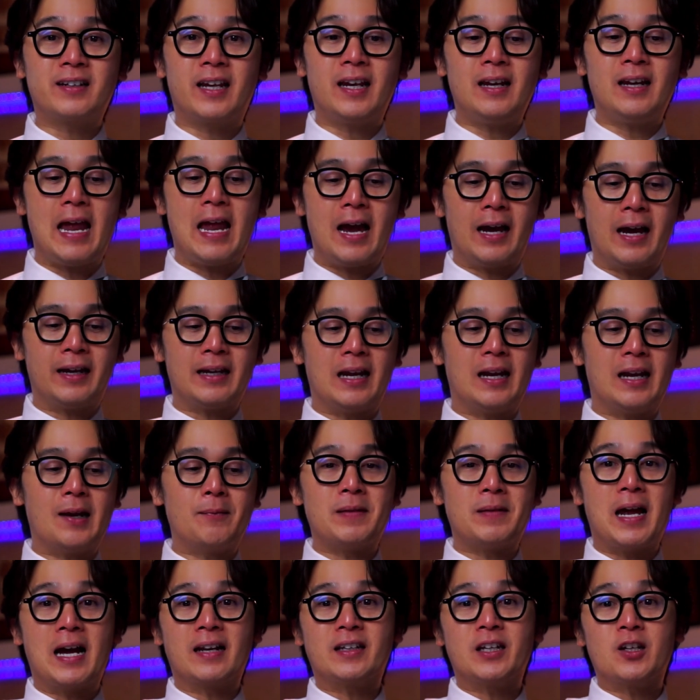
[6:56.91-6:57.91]
kailangan
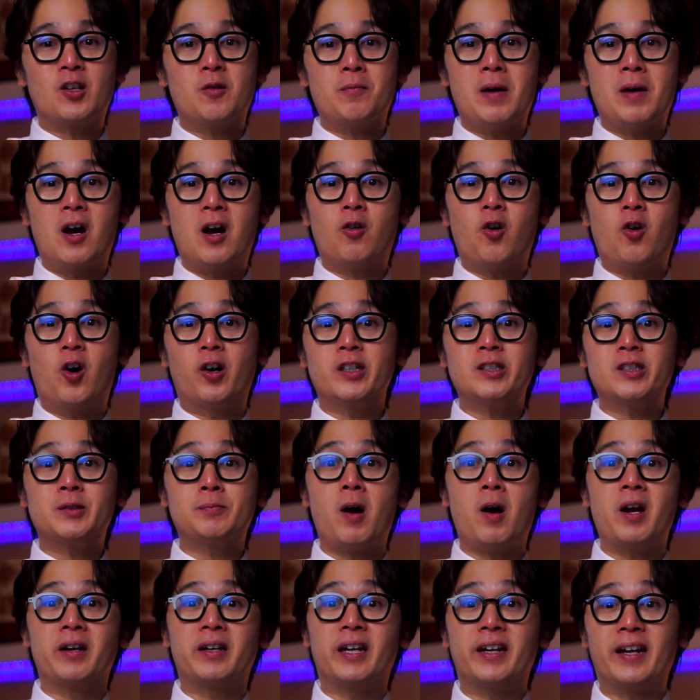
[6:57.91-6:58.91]
alam natin yung mga
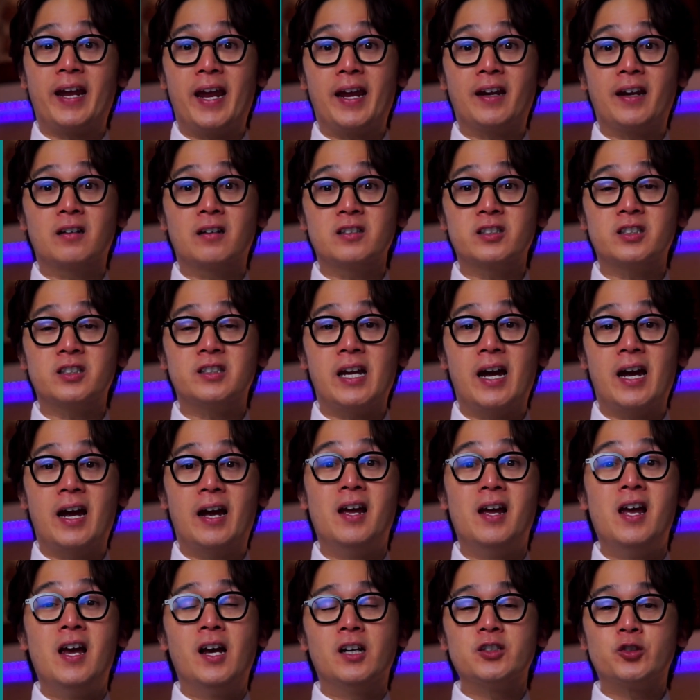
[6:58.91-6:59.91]
corresponding angles niya.
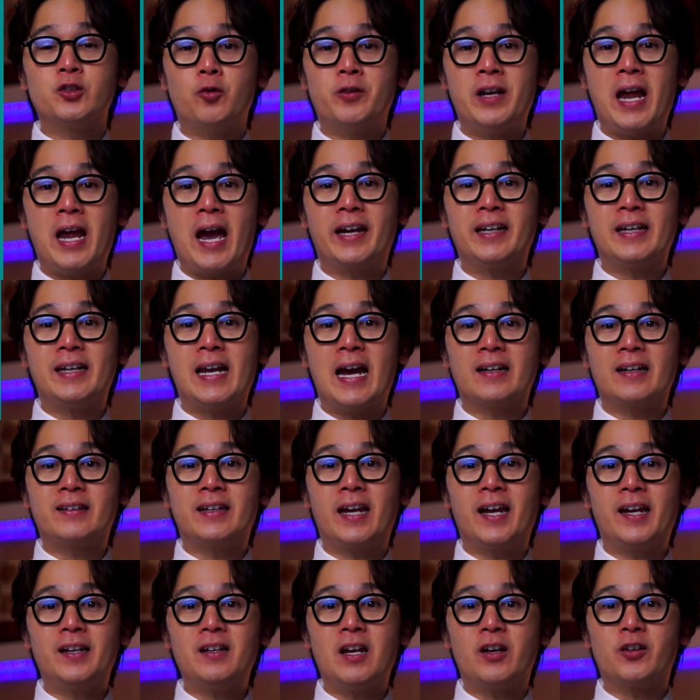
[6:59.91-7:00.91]
So, unahin
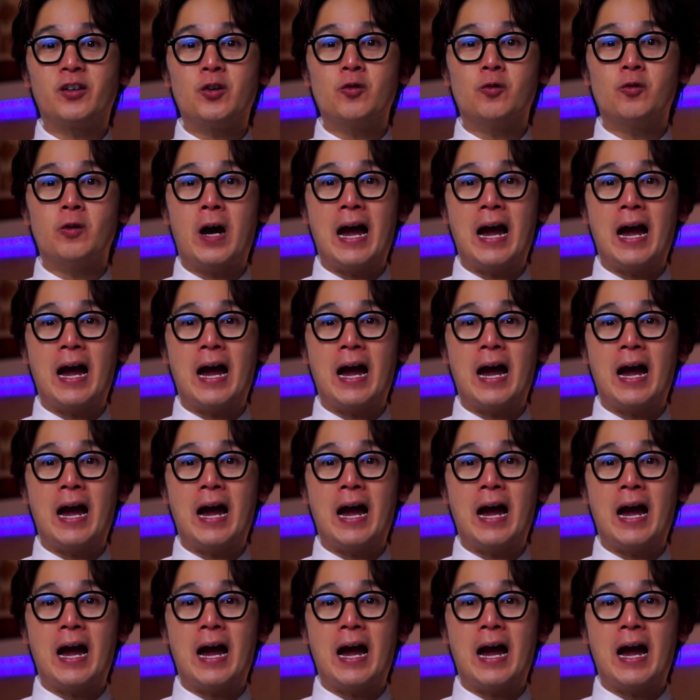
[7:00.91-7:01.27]
natin yung